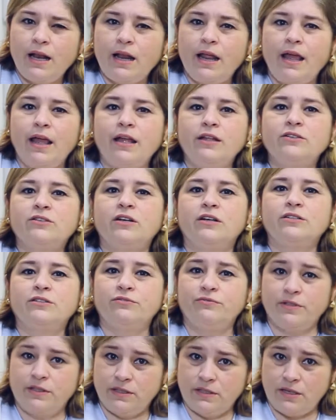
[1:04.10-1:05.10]
lente
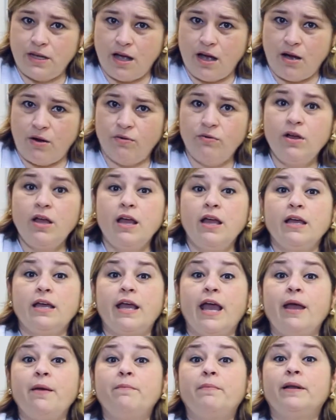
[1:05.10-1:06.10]
artificial
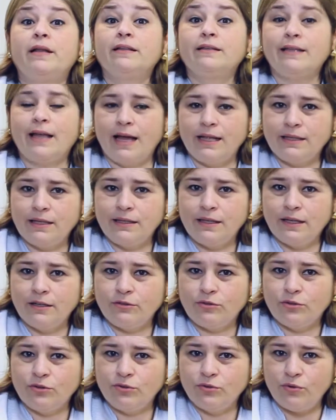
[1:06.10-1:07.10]
que é implantada
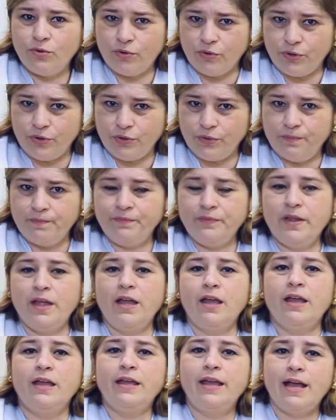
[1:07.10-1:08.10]
dentro do olho.
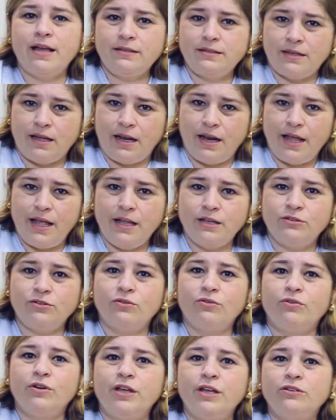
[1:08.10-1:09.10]
E essa lente
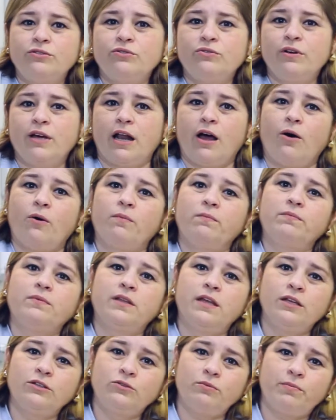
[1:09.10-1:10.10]
corrige o grau,
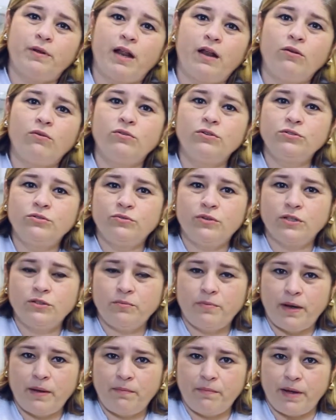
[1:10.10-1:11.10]
tanto para longe quanto
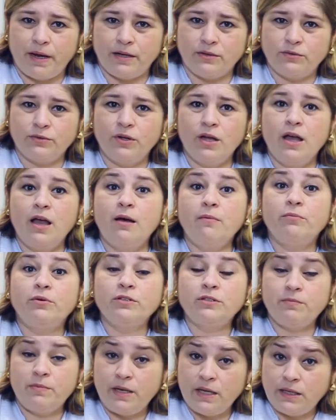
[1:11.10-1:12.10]
para perto,
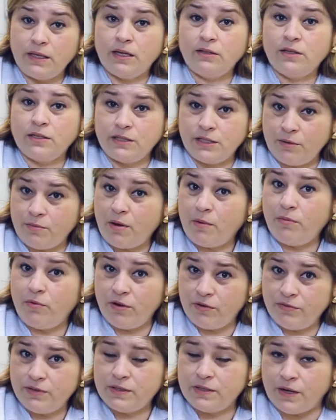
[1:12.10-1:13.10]
possibilitando assim uma
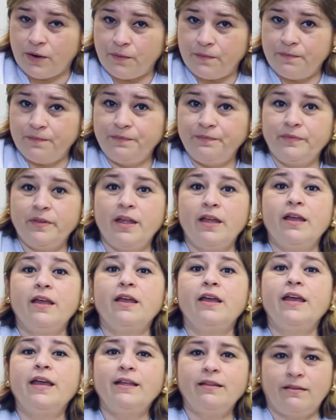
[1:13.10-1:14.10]
boa visão.
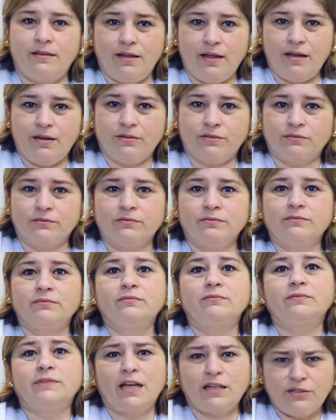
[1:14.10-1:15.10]
Então,
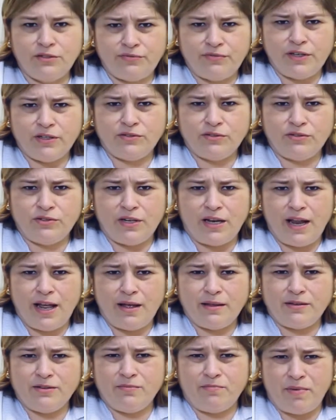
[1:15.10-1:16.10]
tá difícil de
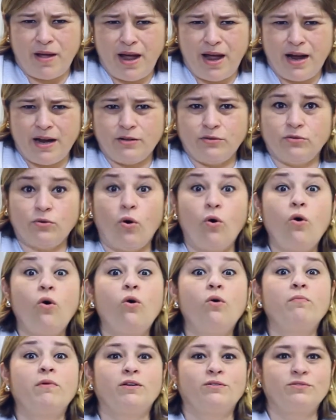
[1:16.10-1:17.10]
ler de perto
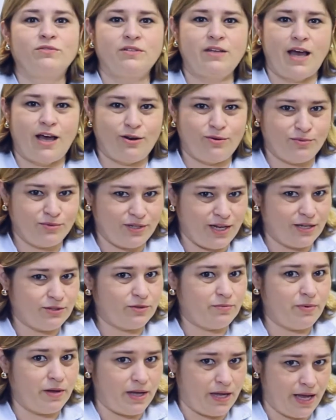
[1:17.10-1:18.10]
ou manusear
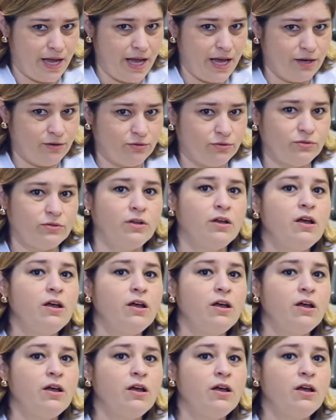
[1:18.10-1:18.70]
objetos pequenos?